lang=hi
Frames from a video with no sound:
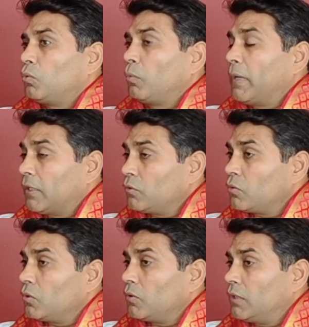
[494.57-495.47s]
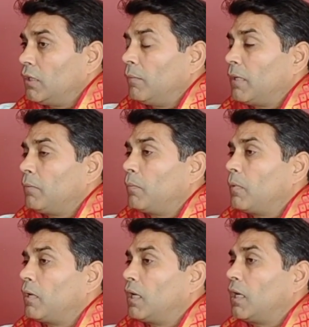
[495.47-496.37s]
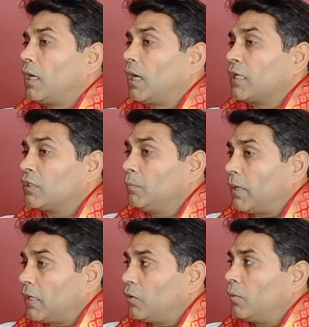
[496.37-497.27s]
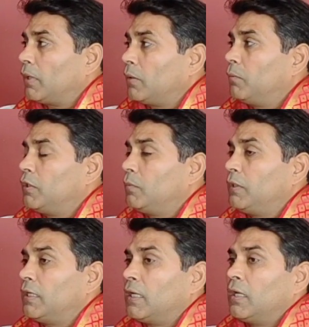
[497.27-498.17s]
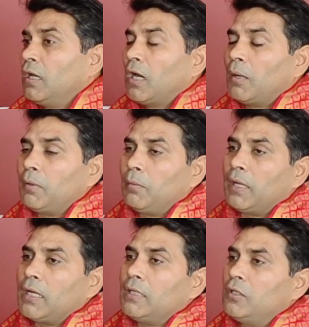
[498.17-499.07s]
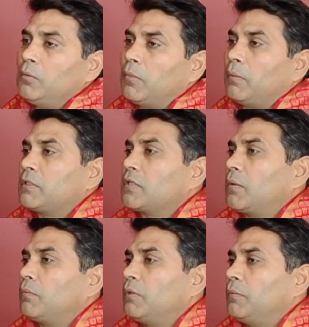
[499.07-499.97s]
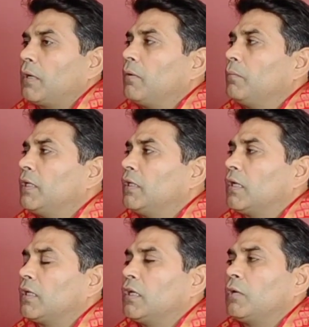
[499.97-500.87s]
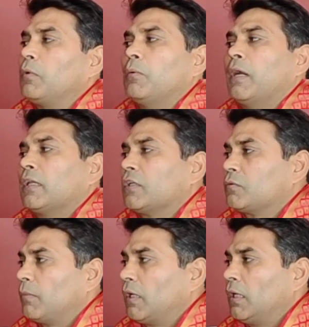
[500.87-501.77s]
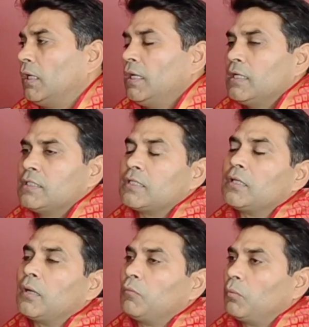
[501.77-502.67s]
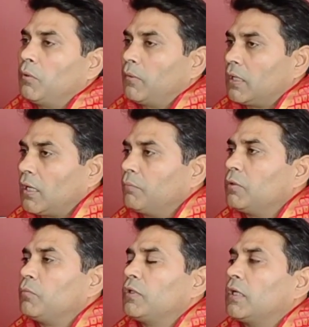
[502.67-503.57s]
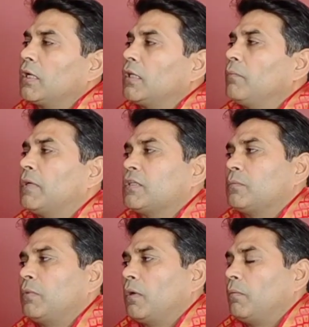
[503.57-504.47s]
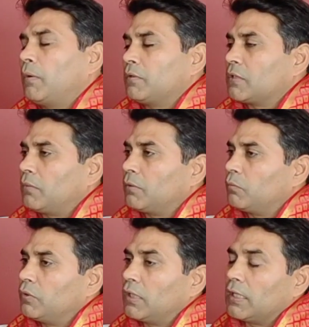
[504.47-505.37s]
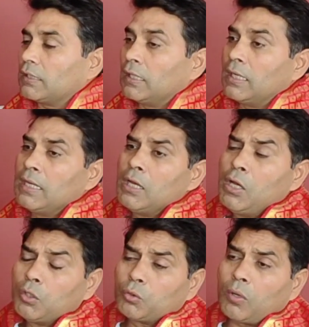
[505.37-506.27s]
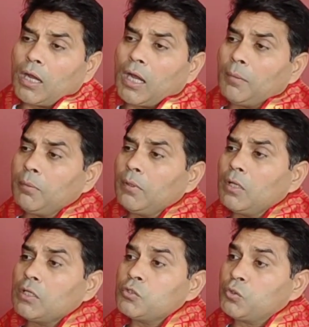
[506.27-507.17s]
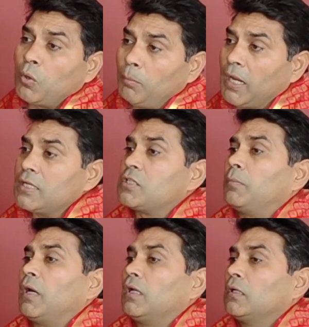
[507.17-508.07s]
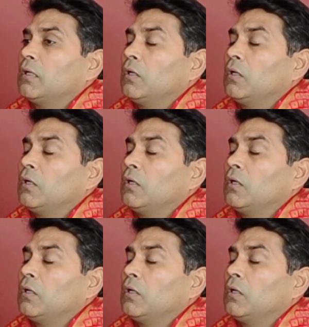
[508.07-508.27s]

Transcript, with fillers: तो मैं तो सोचता हूँ ये हमारी आ, असली पार्टी तो हमारी बीजेपी है अब हमारे लिए बाबा साहब भीमराव अंबेडकर जी एक भगवान के समान है जैसे हम लोग भगवान राम की पूजा करते हैं वैसे बाबा साहब की पूजा करते हैं तो अब जो मान सम्मान